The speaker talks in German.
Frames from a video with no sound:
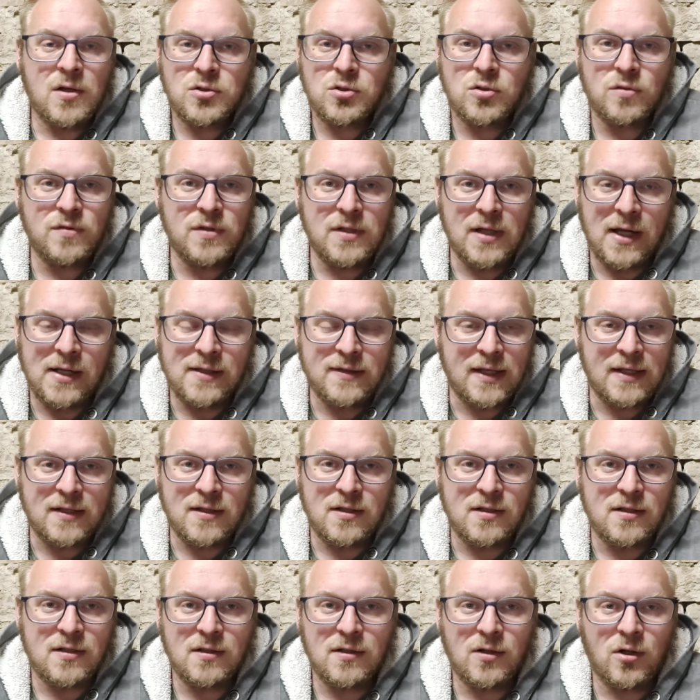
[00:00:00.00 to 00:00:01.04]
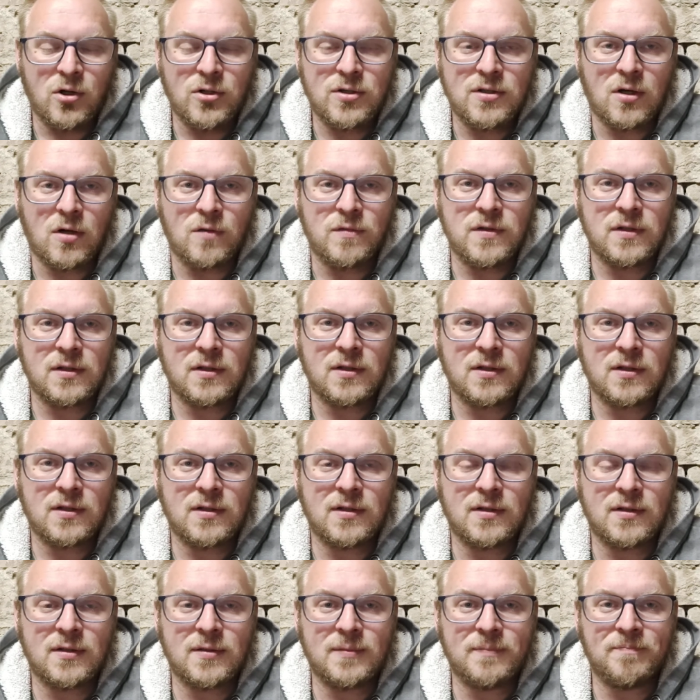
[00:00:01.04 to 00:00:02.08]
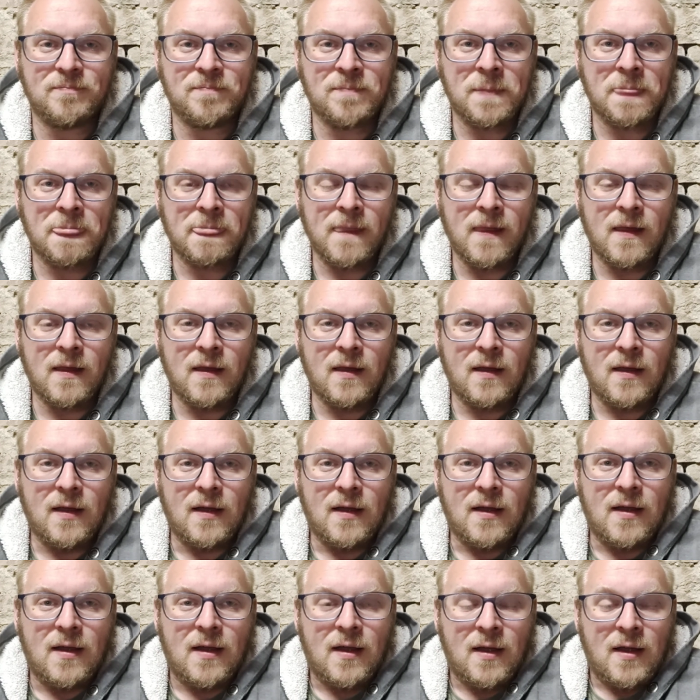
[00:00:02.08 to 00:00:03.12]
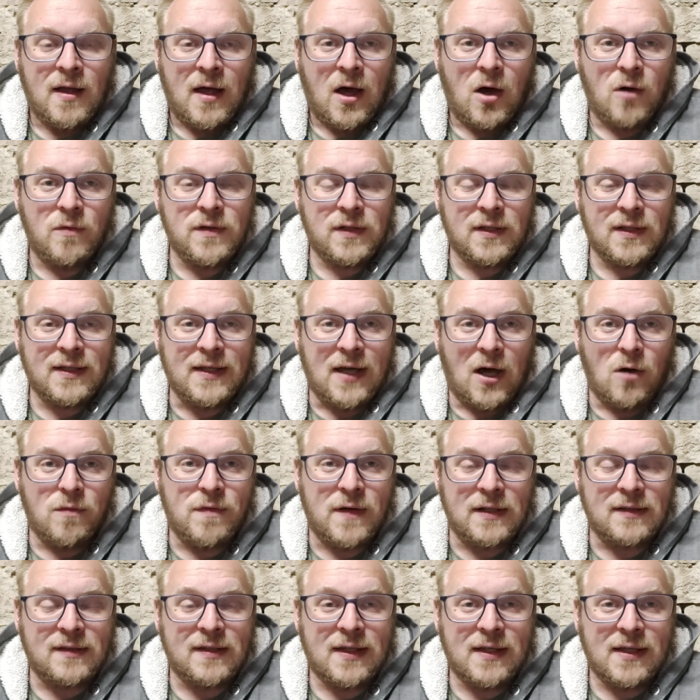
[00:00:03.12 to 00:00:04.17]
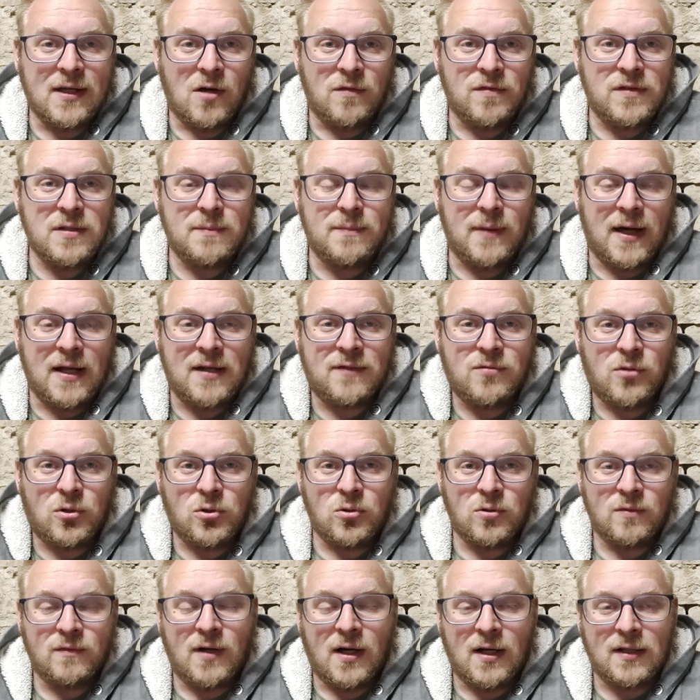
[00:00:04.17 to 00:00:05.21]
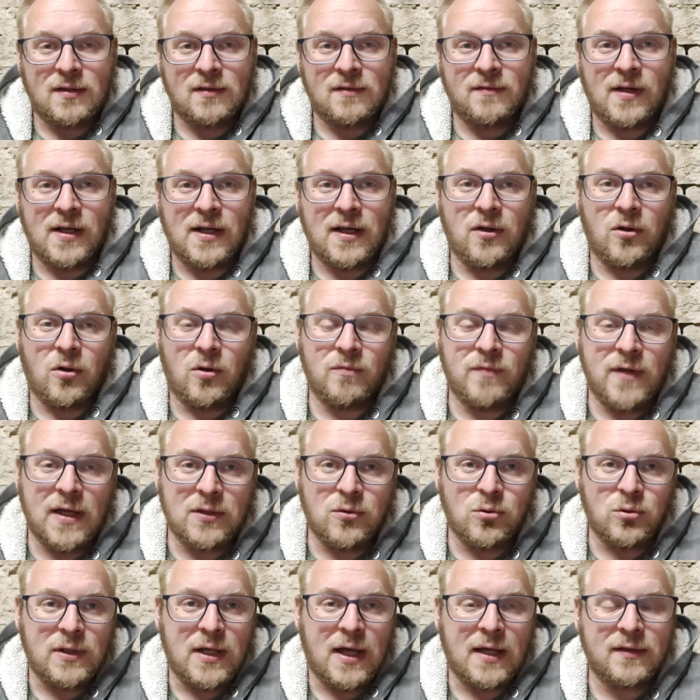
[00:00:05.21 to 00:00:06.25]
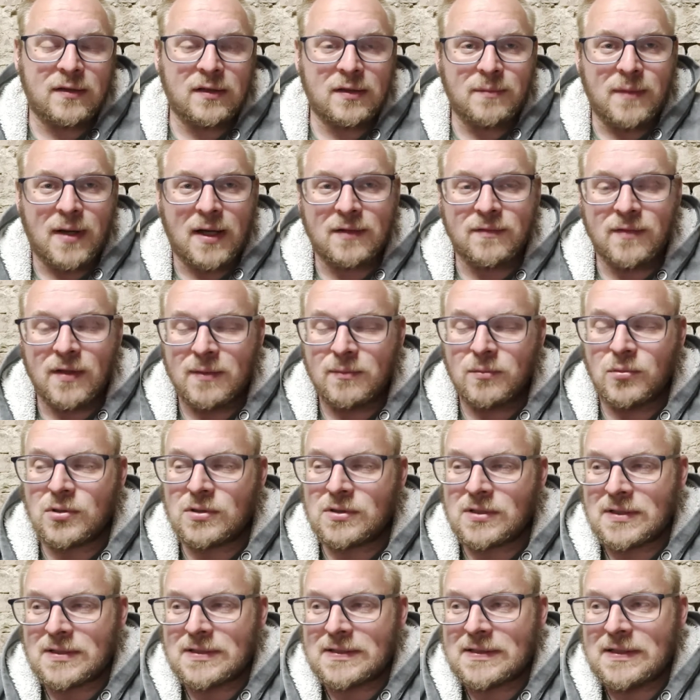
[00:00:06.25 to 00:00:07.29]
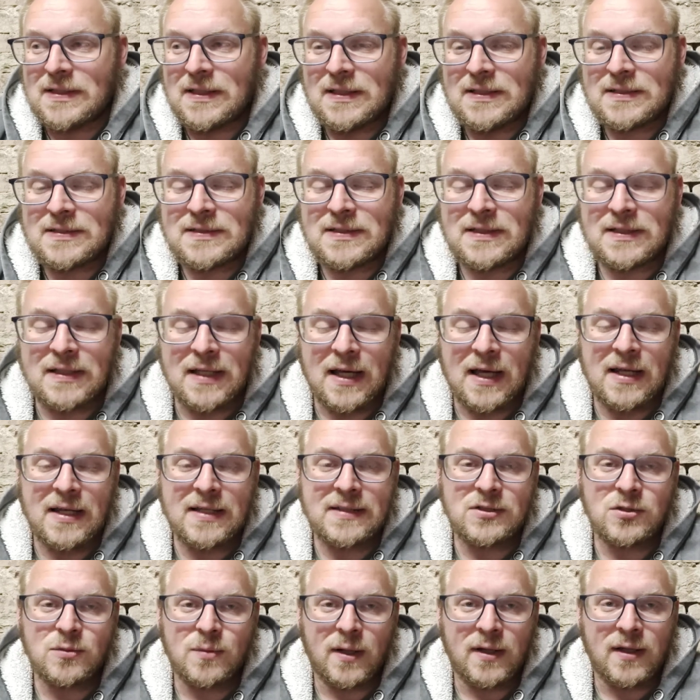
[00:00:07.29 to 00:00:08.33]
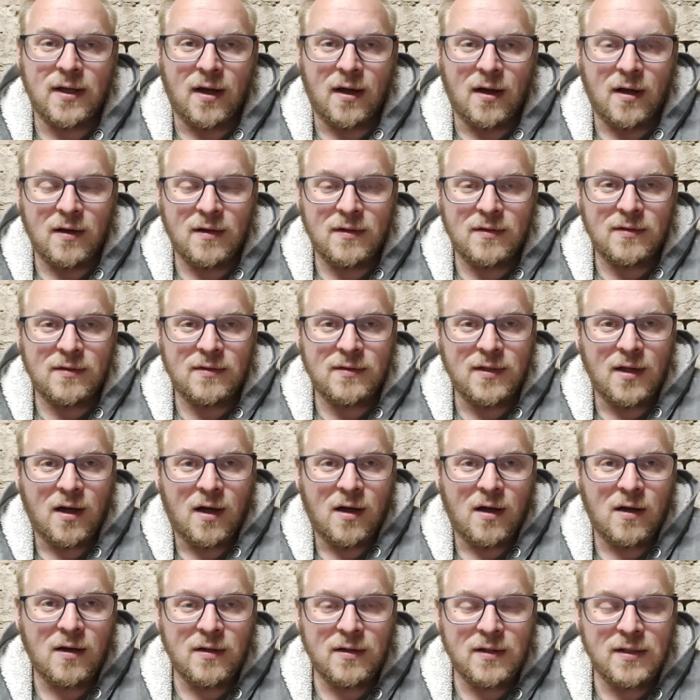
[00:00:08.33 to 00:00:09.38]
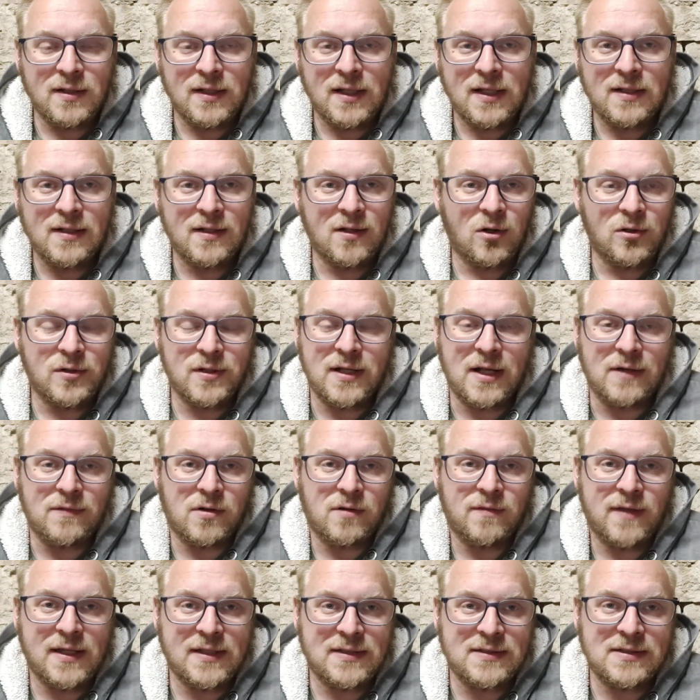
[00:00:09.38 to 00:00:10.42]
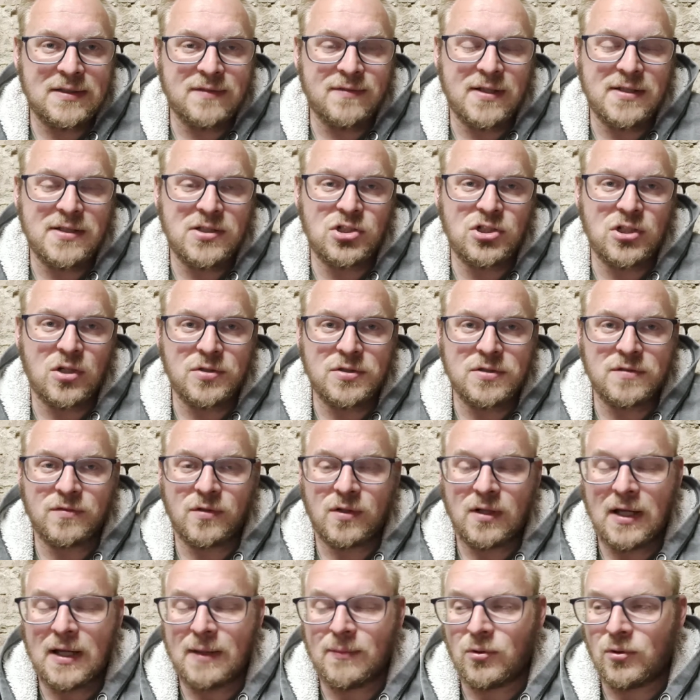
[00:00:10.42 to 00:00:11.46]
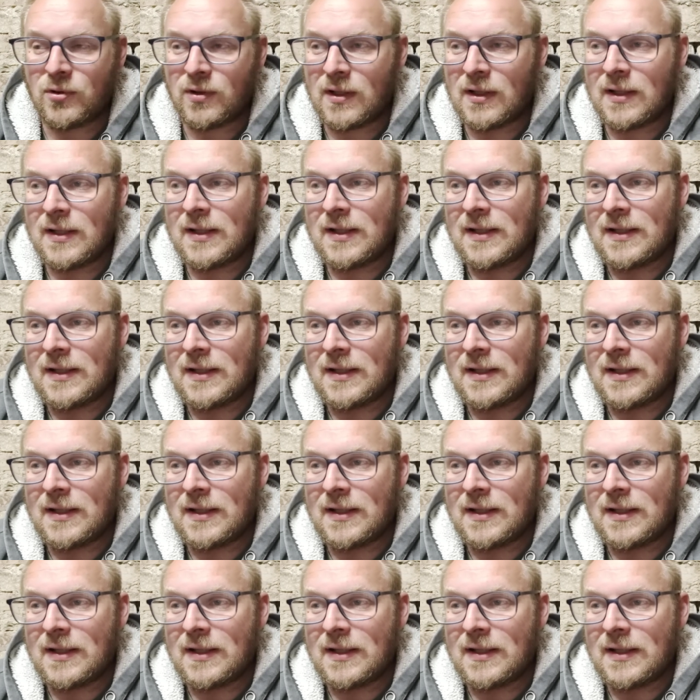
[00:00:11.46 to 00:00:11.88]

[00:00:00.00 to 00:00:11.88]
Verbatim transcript: so wie halt etliche Leute auf ihre ähm, auf ihre Kaufanträge, auf die Beantwortung warten, weil dann noch ein Wertgutachten gemacht werden muss. Es zieht sich alles über Jahre. Jahre, in denen die Leute dann einfach wegziehen, weil sie die Schnauze voll haben. Und